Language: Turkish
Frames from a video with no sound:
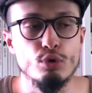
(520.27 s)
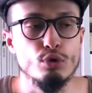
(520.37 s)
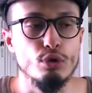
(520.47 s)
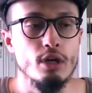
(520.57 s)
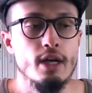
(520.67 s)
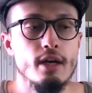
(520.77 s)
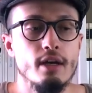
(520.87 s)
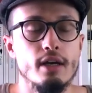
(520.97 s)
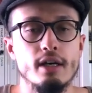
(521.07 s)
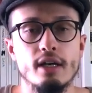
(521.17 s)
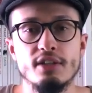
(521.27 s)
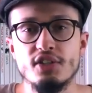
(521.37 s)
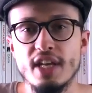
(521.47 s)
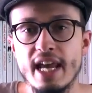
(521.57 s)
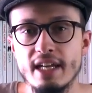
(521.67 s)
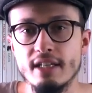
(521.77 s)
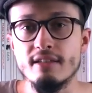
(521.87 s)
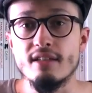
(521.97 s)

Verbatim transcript: Çünkü ee, C'nin,